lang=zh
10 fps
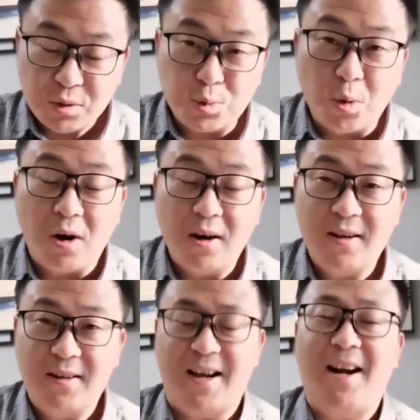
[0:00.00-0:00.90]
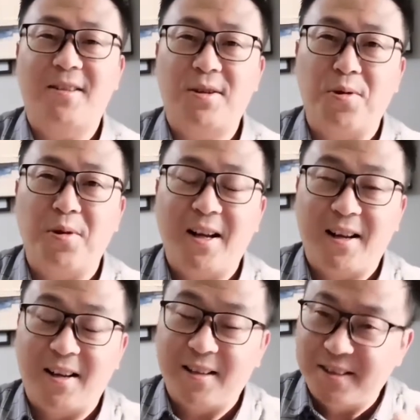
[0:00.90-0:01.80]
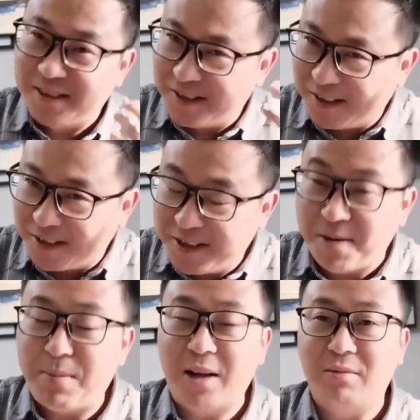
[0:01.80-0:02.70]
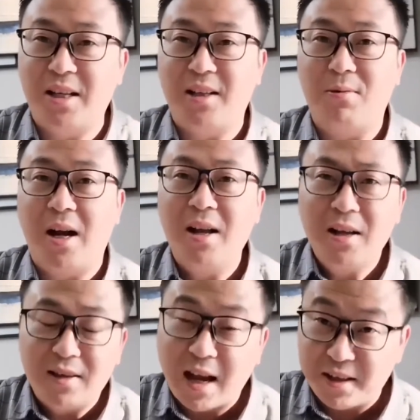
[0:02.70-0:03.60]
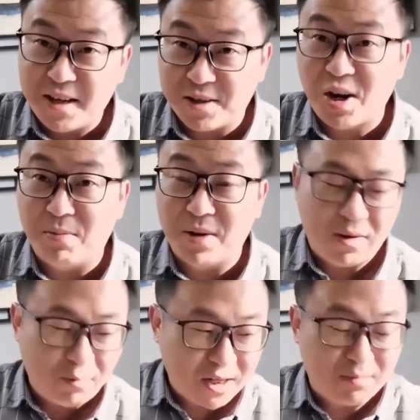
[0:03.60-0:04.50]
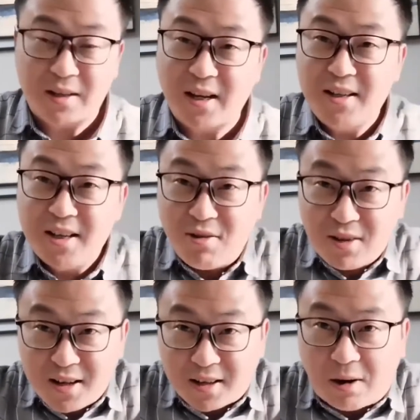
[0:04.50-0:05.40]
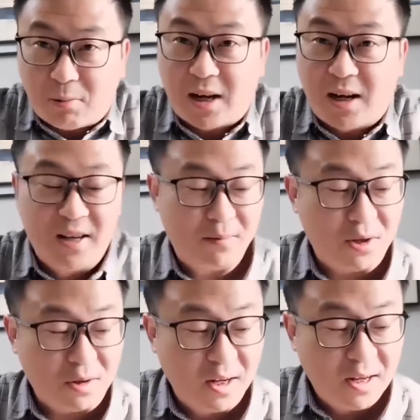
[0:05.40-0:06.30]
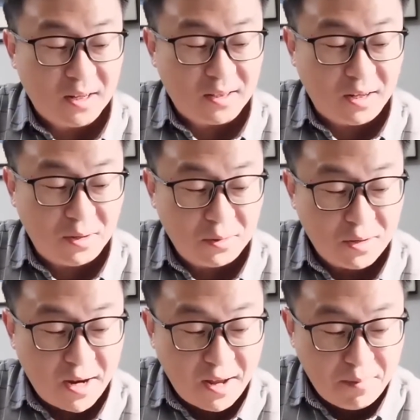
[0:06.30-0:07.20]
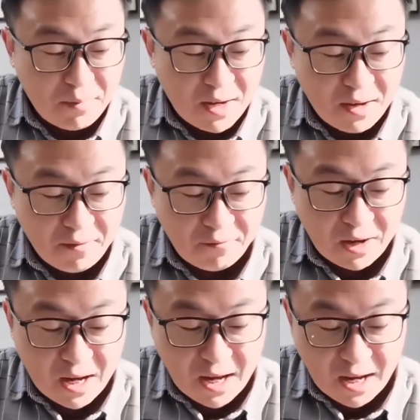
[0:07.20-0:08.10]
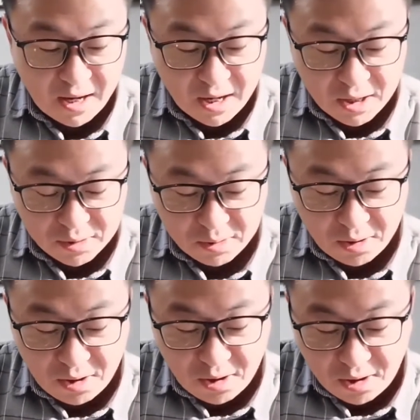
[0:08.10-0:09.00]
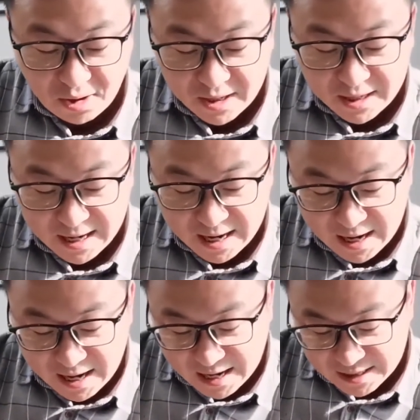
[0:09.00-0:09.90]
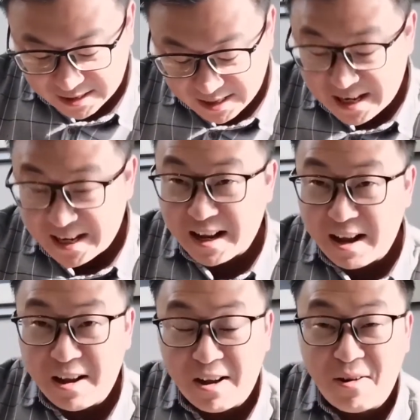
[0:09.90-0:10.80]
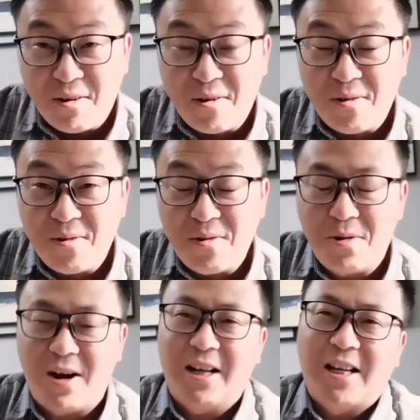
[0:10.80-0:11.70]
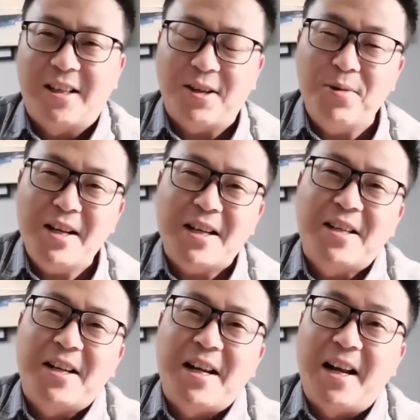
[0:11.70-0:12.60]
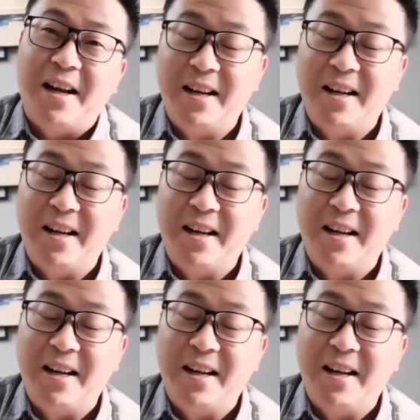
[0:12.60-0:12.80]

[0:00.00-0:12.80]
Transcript: 做。啊，这种呃，这个降八度音的话，那你也唱不了。为什么？它音高更高了。比如说哆来咪发嗦拉西哆，啊，它都音在这个里的，